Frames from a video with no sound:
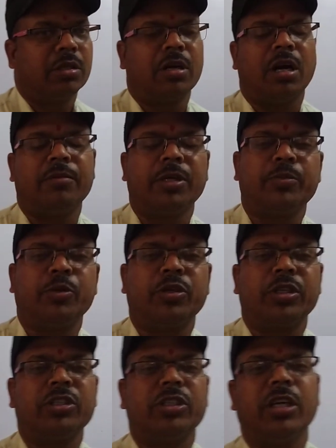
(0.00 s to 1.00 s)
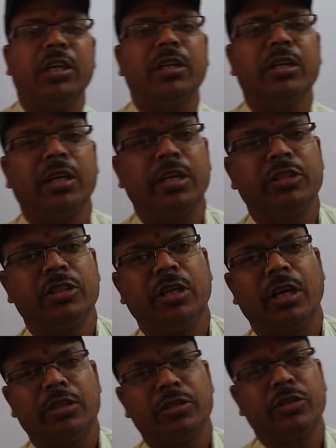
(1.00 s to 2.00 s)
कॉमन पोटेंशियल एंड एनर्जी
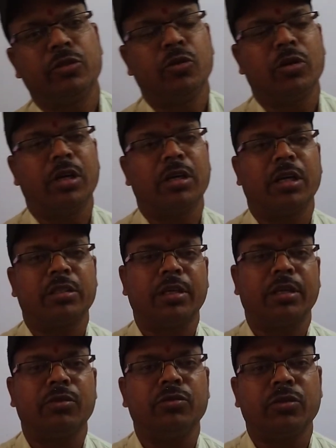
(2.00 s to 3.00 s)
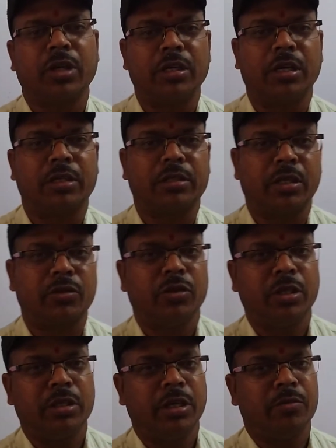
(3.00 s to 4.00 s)
लॉस दो कंडक्टर हैं उन कंडक्टर को
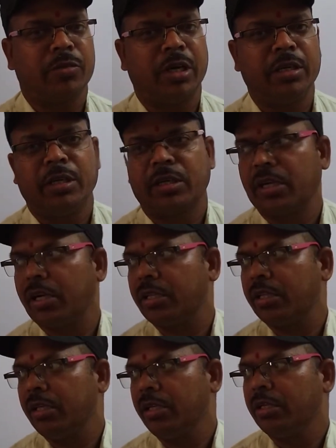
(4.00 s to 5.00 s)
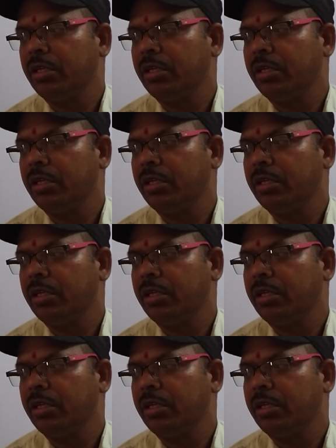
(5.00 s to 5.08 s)
यदि हम कनेक्ट कर दें